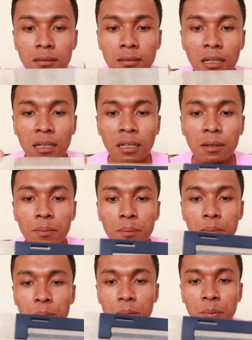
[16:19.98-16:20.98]
jadi
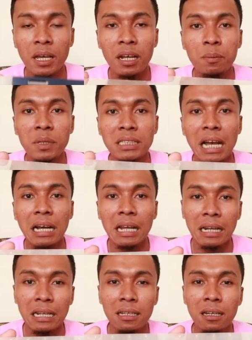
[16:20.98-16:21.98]
biar bisa
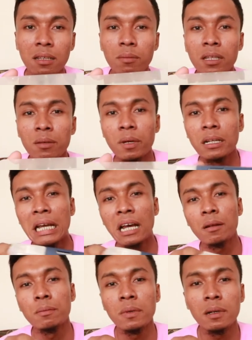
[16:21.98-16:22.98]
kering ya teman-teman nggak
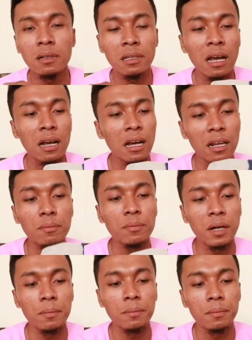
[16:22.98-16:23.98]
lembab ya, nggak
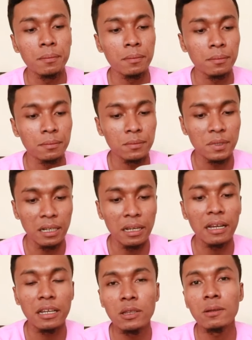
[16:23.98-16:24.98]
lembab ya
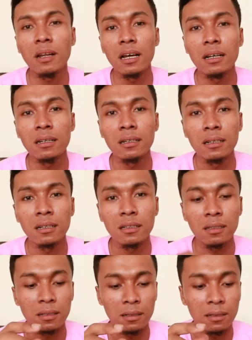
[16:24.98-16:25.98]
kayak gitulah
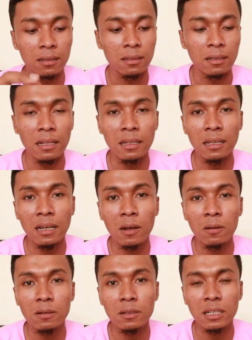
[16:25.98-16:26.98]
nanti kalau
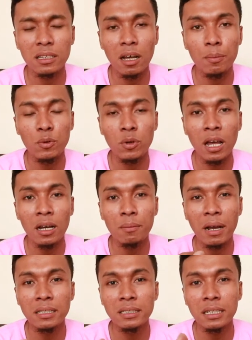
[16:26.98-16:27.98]
kita pulang
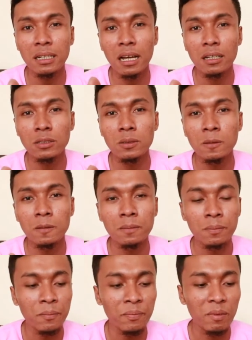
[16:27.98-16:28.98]
mancing langsung
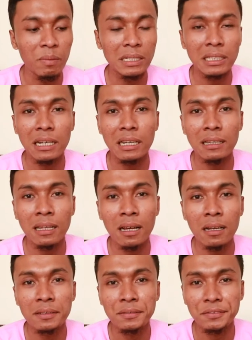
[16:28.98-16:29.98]
bisa
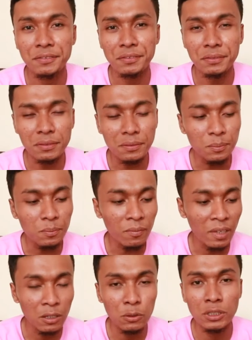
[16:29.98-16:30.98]
kita
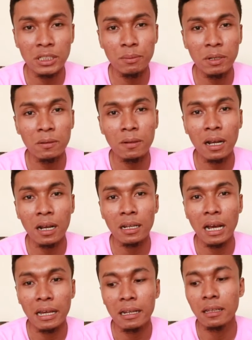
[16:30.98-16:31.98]
cuci menggunakan
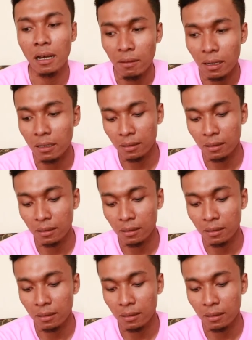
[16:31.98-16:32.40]
air tawar